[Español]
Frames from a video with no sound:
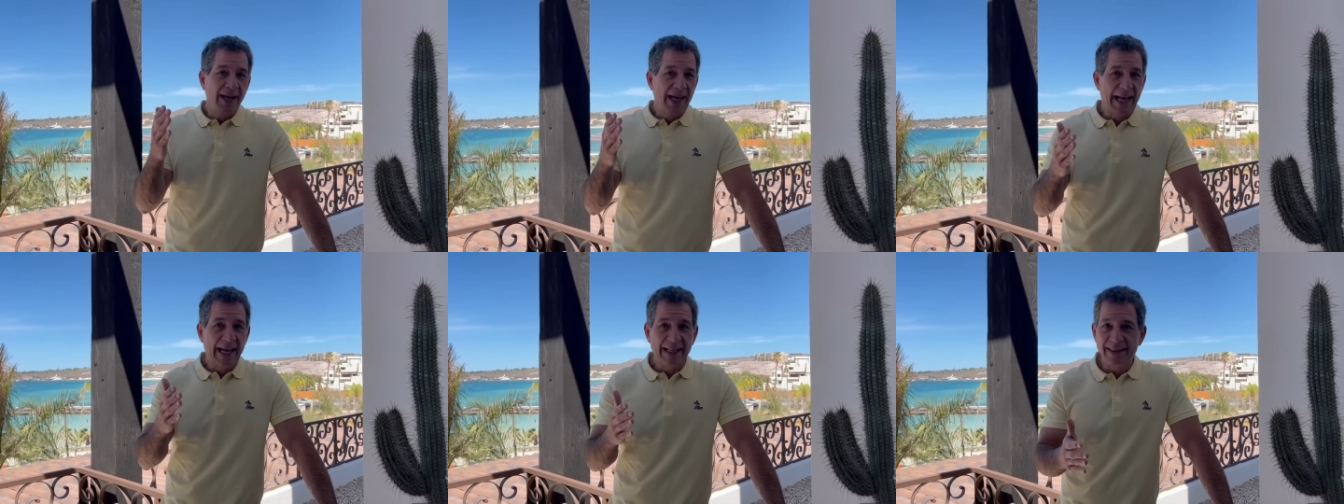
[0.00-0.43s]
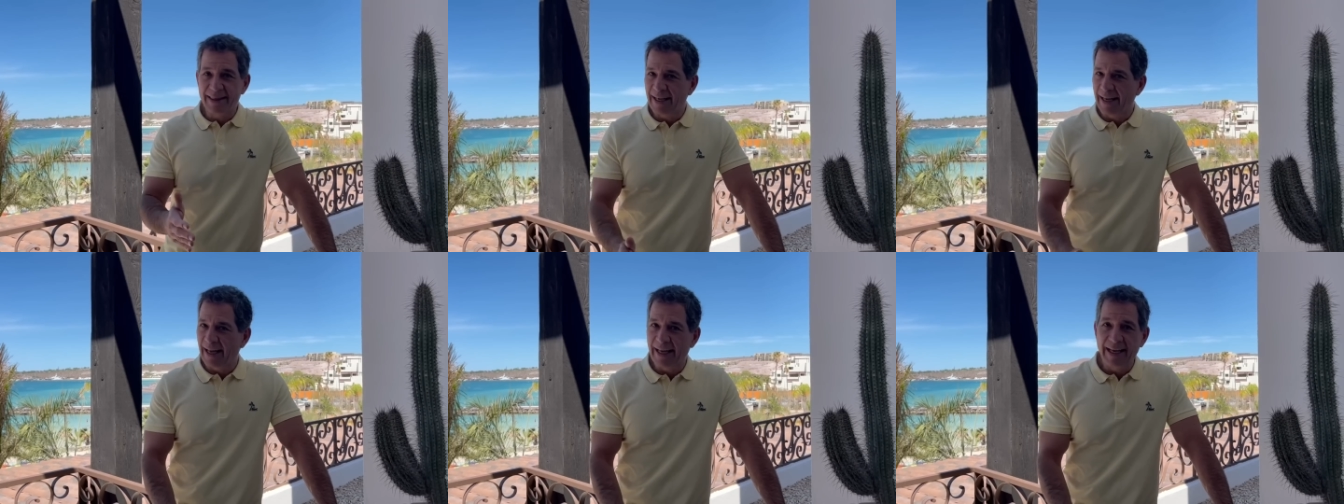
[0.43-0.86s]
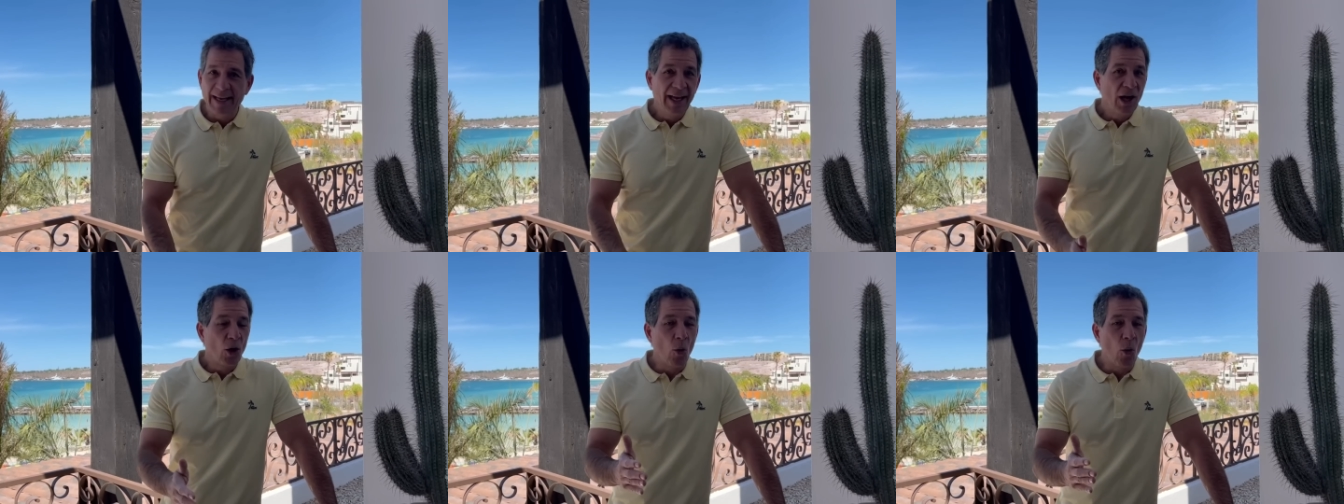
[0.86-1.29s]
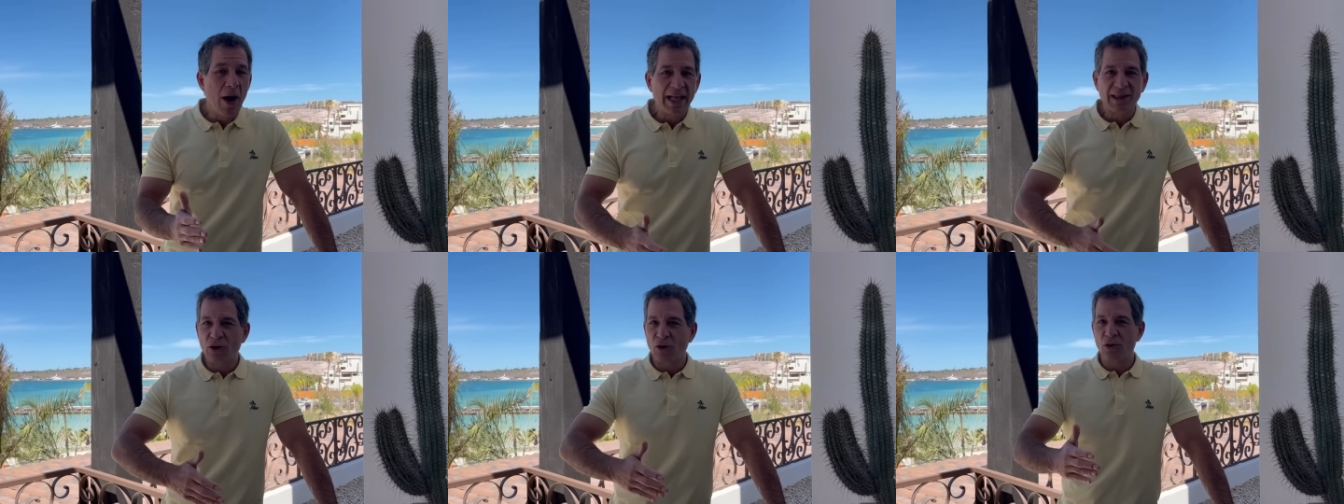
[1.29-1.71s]
entre
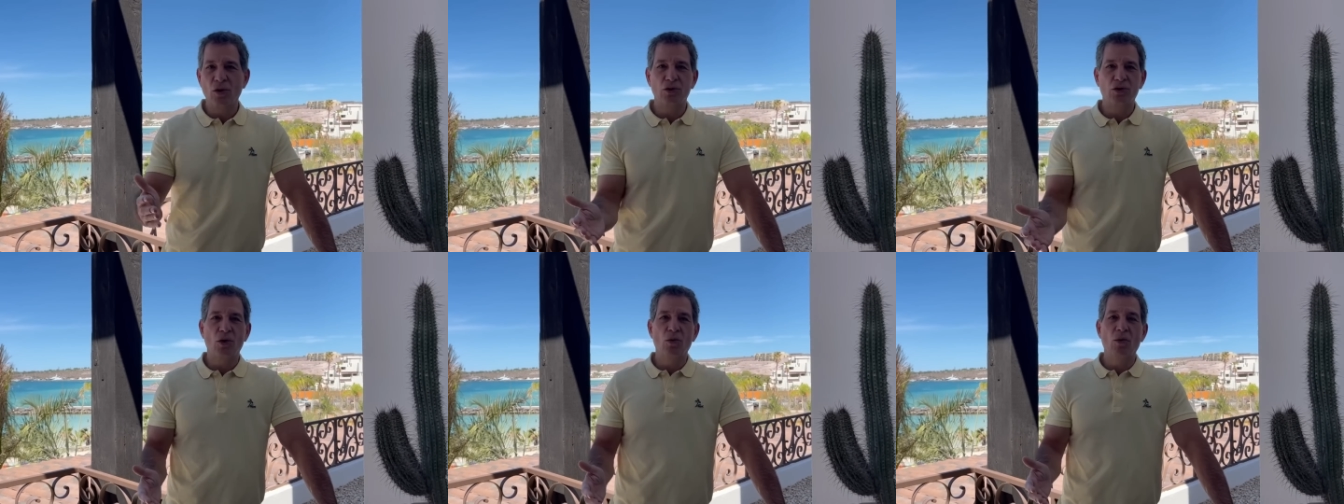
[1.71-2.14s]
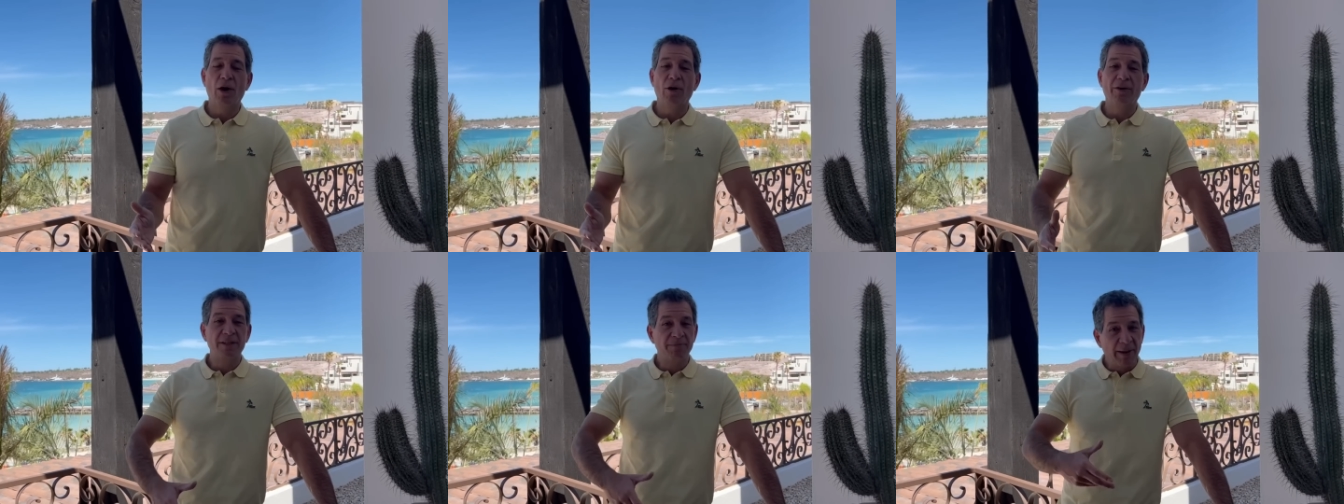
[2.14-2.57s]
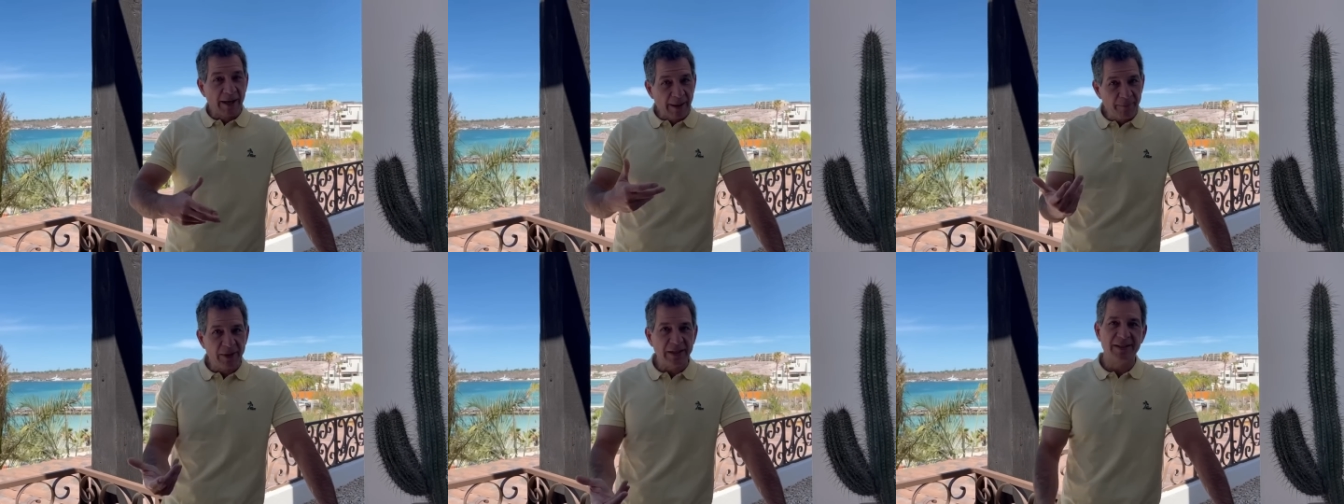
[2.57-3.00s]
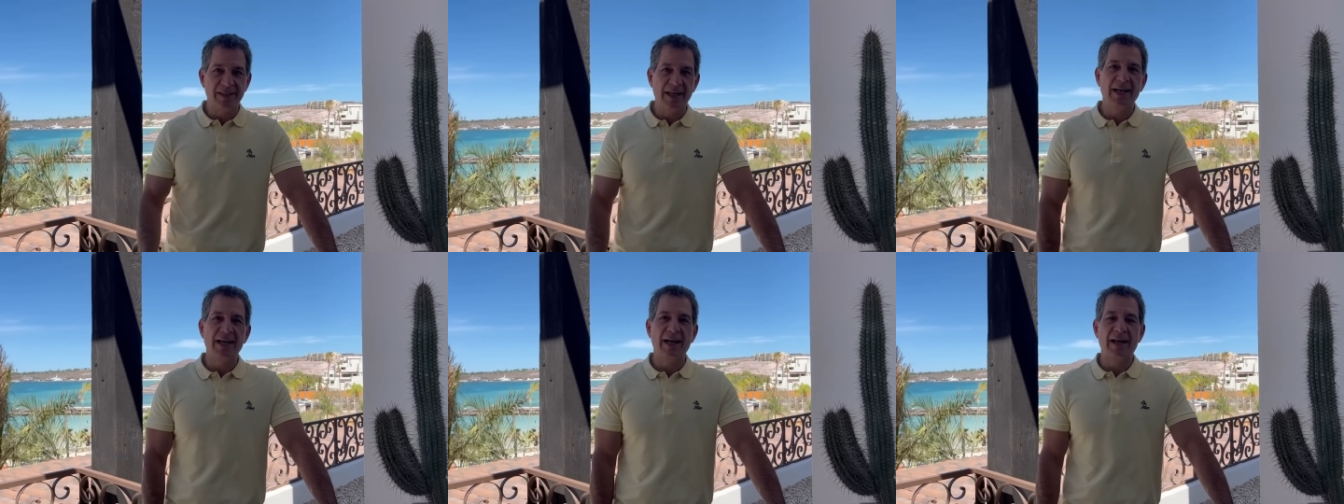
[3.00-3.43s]
4 y 8 jugadores para
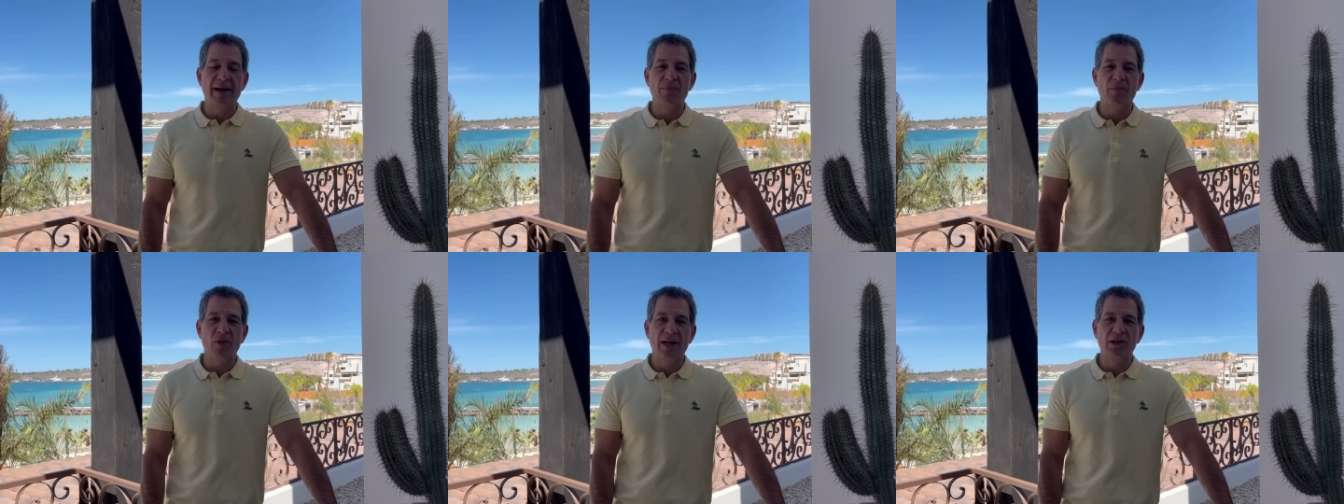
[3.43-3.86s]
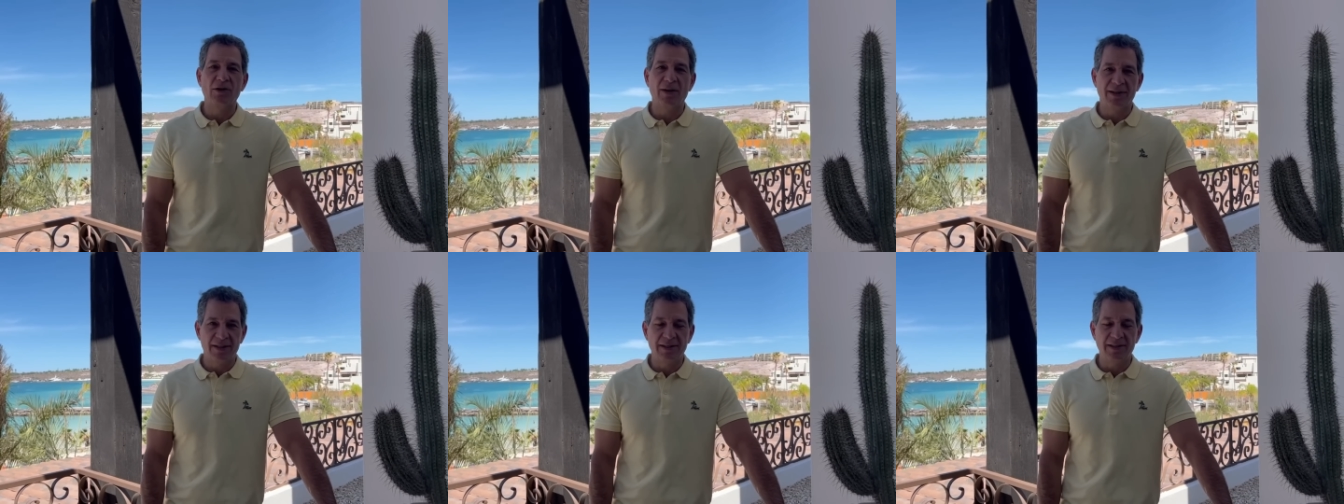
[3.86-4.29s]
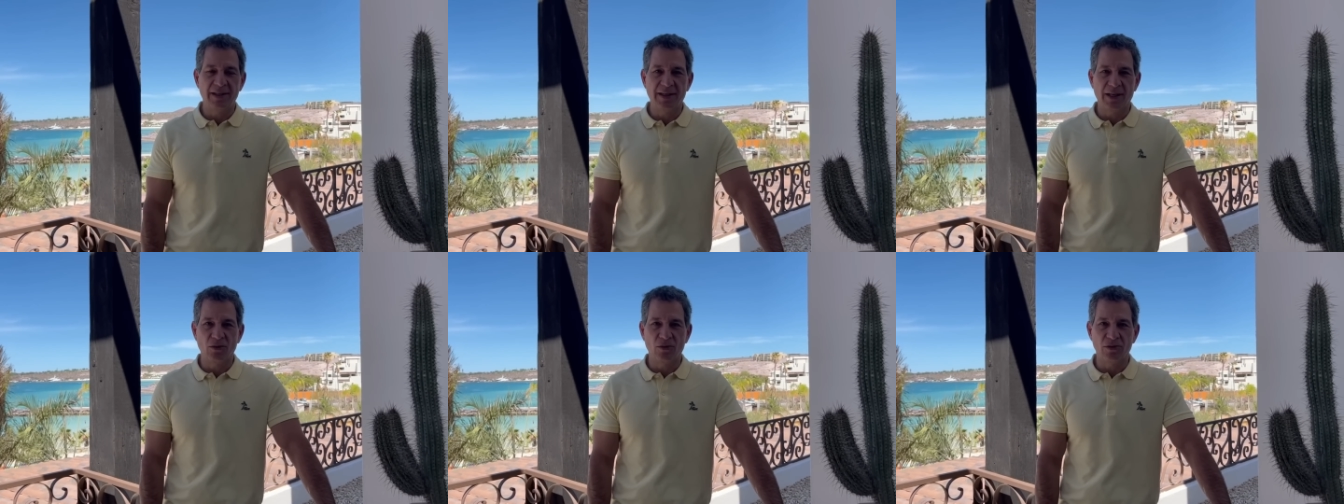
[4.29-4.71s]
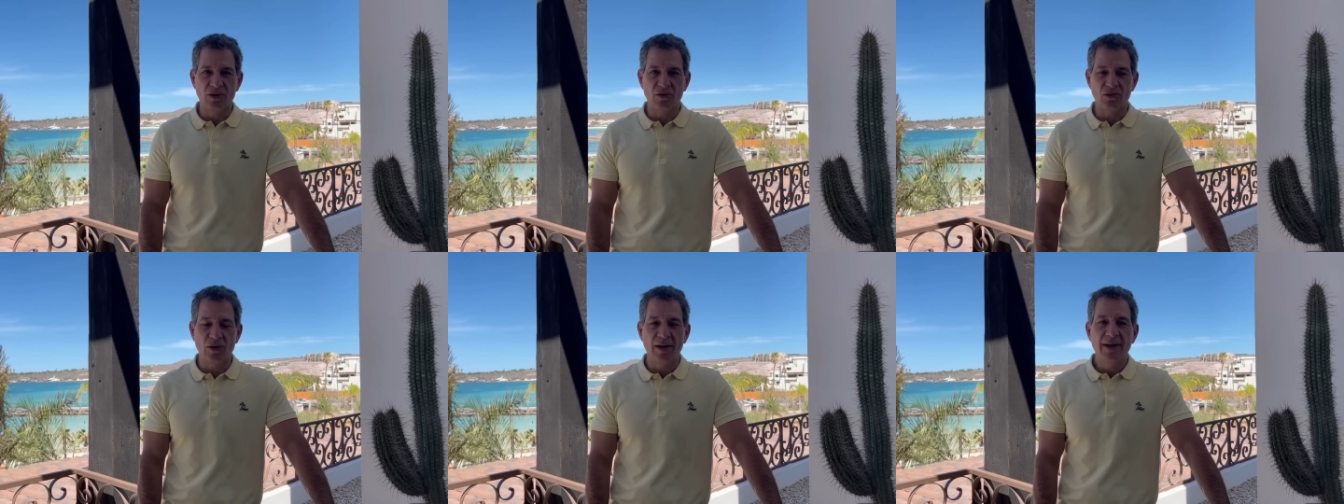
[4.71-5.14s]
pensar en el campeonato necesita Cruz
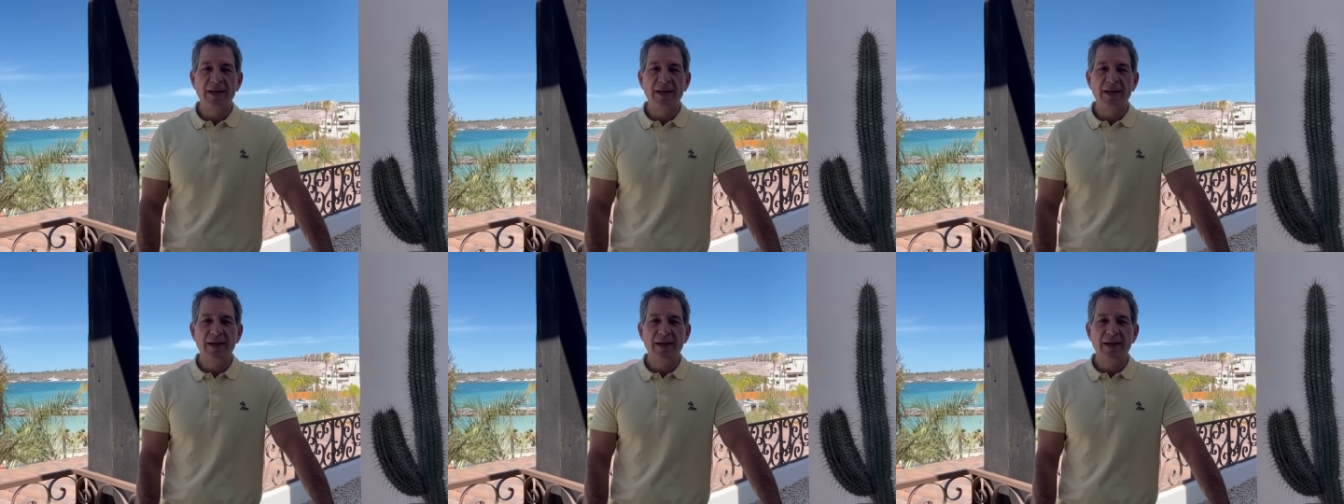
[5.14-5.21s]
Azul.